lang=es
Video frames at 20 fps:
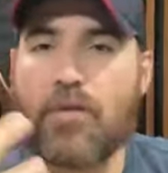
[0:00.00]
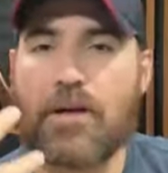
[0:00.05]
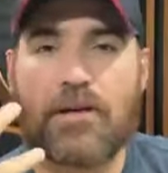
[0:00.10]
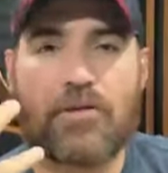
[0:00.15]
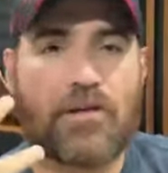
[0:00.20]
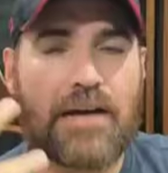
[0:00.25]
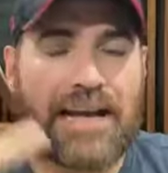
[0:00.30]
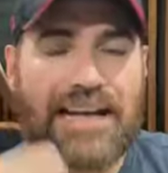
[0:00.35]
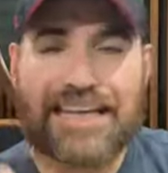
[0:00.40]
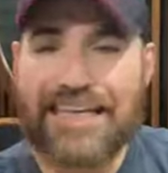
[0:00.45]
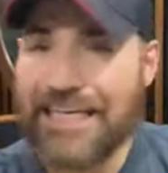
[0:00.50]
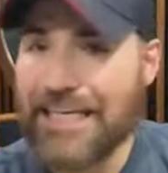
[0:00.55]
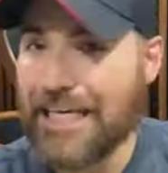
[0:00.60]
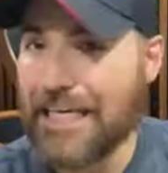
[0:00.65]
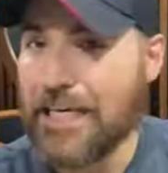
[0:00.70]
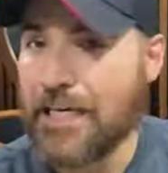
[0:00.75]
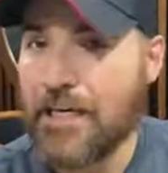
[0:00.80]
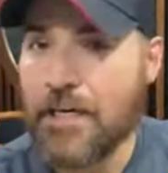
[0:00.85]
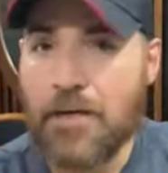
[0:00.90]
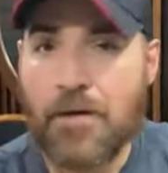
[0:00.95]
Bueno,
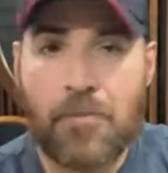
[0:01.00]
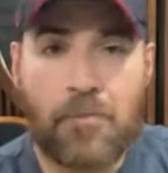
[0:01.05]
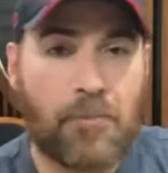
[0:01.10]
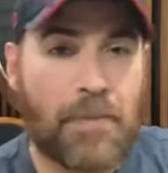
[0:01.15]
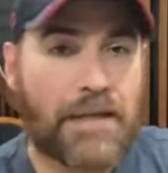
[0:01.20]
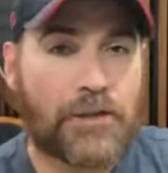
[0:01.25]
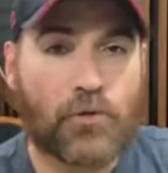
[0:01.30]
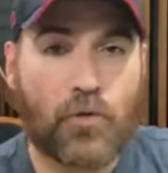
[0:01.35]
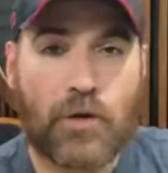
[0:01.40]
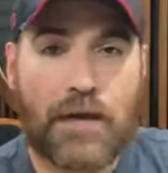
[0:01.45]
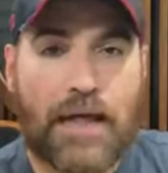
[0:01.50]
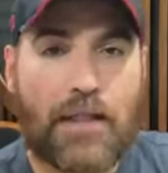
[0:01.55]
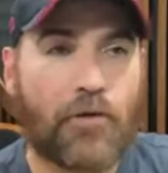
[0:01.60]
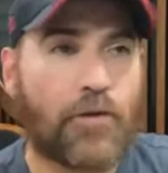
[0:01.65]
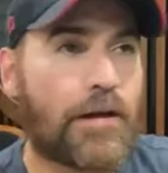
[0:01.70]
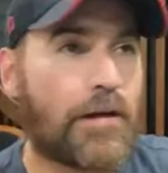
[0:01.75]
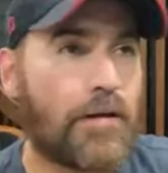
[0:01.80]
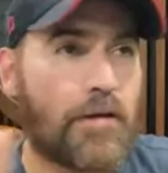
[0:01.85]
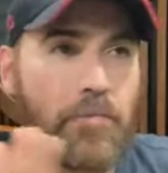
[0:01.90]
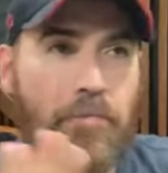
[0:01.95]
aquí me ha
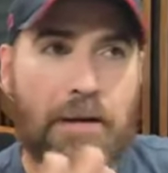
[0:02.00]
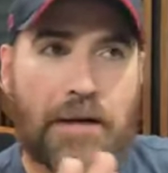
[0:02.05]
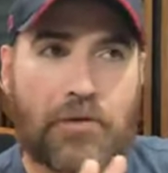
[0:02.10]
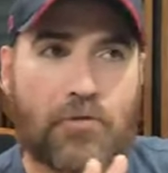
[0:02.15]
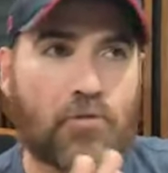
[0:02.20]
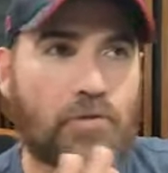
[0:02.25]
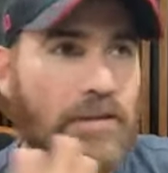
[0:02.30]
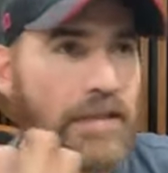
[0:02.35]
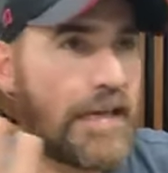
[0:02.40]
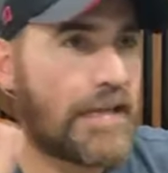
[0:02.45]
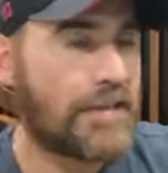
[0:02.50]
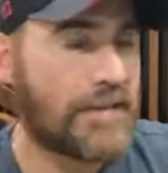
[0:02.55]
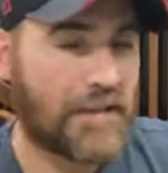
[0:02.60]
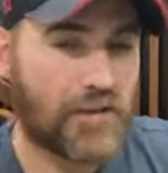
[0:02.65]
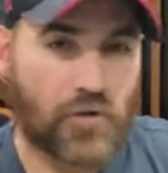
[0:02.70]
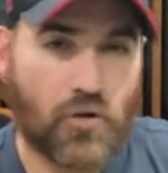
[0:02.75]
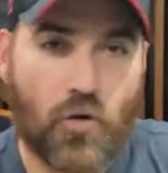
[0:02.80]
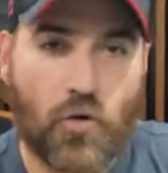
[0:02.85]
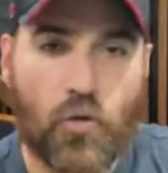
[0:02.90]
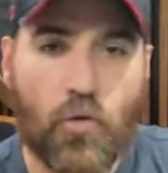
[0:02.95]
tocado que me preguntan
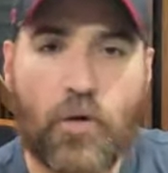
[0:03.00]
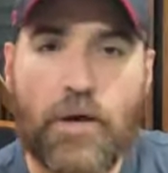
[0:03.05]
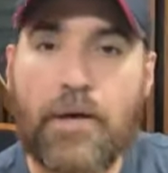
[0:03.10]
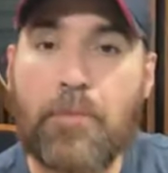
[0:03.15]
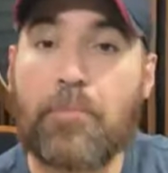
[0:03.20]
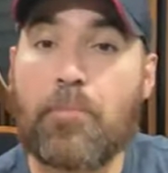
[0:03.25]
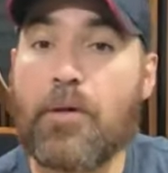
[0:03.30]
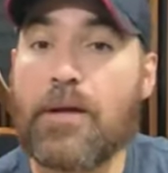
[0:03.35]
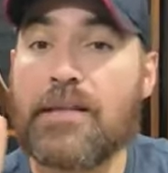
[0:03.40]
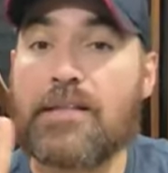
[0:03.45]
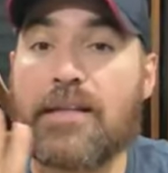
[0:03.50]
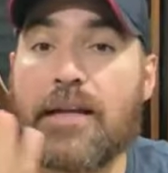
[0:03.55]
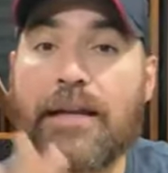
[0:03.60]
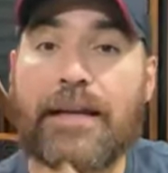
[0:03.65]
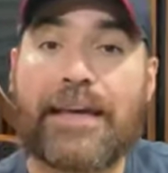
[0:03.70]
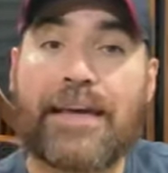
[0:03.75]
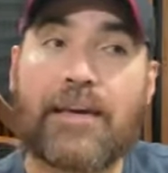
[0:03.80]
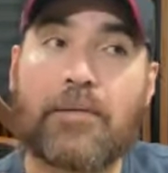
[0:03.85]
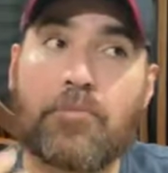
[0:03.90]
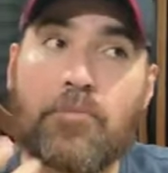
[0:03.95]
de todo, ¿eh? puede
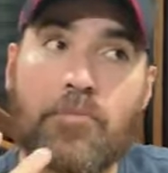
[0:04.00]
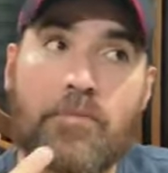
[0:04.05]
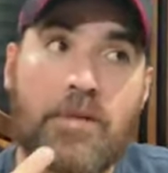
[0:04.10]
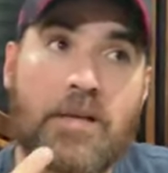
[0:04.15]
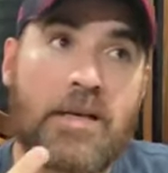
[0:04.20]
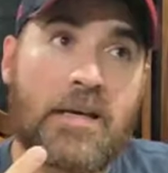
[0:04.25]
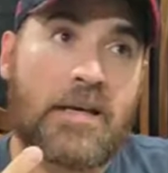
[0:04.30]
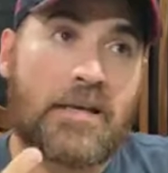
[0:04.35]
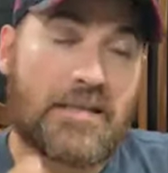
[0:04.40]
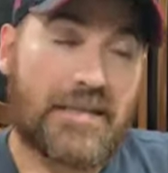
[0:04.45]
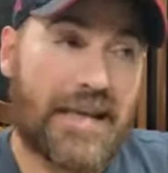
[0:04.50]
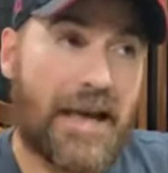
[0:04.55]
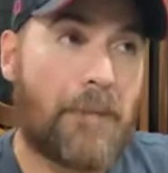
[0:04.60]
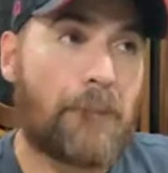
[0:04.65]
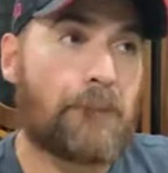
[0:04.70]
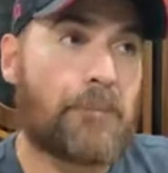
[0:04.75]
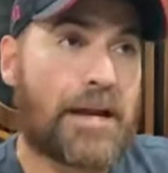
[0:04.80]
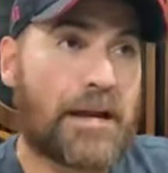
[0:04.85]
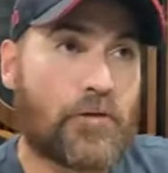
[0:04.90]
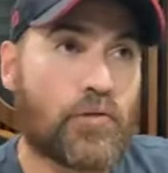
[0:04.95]
ser que
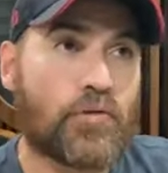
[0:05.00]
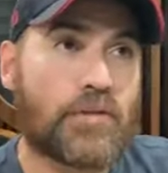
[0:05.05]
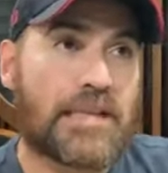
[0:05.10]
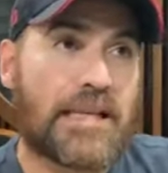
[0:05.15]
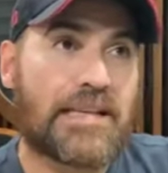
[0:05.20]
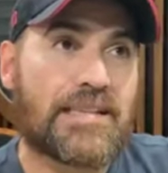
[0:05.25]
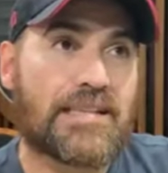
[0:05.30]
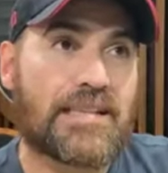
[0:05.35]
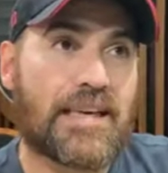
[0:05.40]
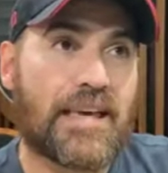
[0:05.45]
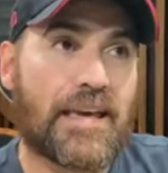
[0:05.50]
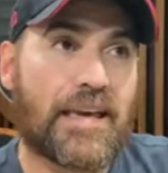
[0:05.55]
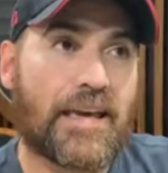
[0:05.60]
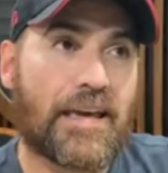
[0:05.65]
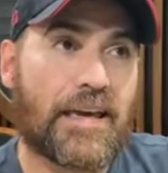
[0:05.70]
sean preguntas